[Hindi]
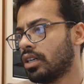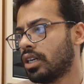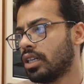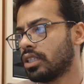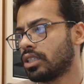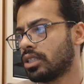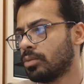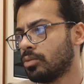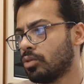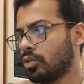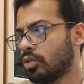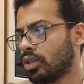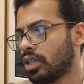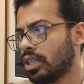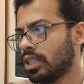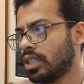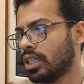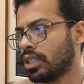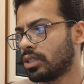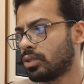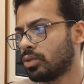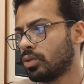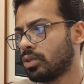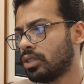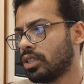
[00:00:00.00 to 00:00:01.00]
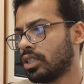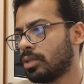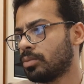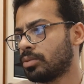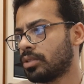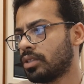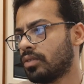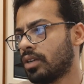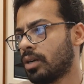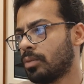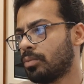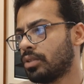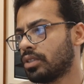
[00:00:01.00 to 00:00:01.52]
ख़त्म हो गई है सऊदी अरब
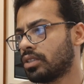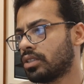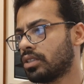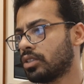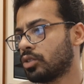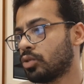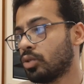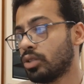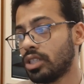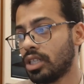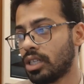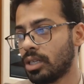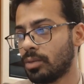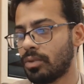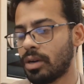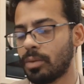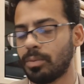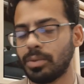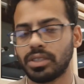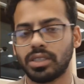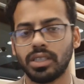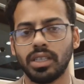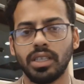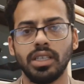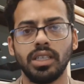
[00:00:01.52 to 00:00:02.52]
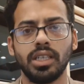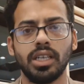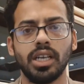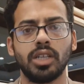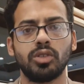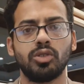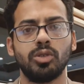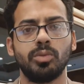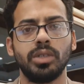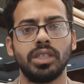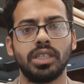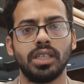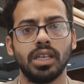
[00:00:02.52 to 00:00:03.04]
से वापस सऊदी अरब वापस नहीं गया
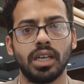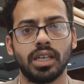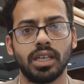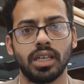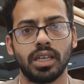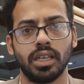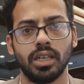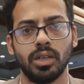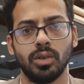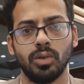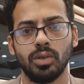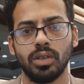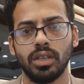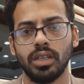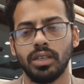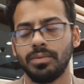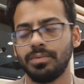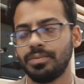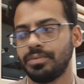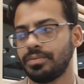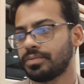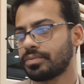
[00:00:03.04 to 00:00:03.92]
तो अभी क्या करना होगा